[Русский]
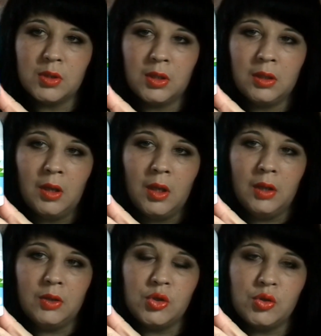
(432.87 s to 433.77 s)
И
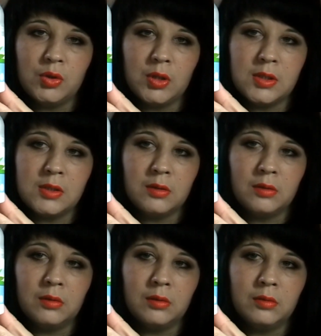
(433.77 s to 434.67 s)
еще есть
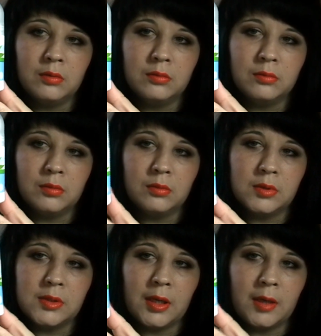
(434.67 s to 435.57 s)
э,
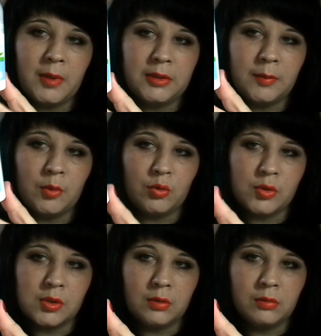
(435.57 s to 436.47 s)
с ароматом
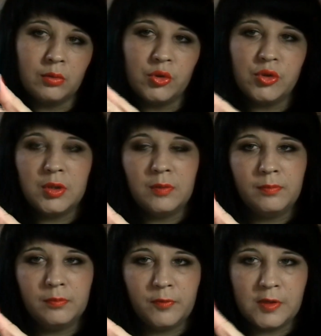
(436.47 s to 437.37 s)
розы. Хочется,
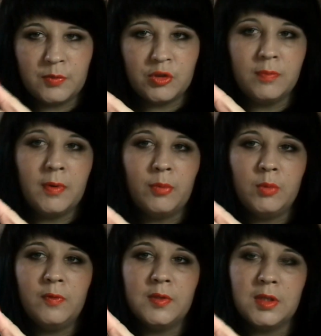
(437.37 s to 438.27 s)
возьму себе
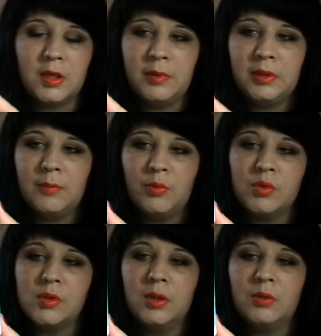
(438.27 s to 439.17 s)
попробовать с ароматом
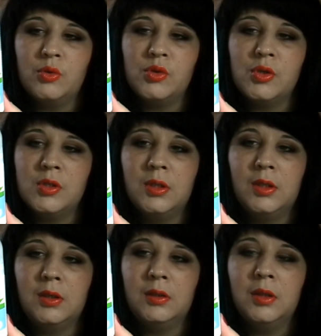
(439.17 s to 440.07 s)
розы, такой же
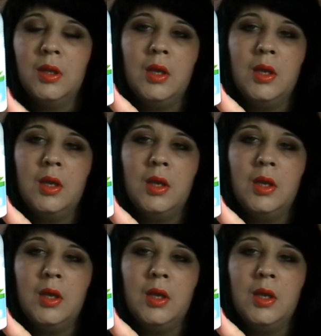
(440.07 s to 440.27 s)
дезодорант.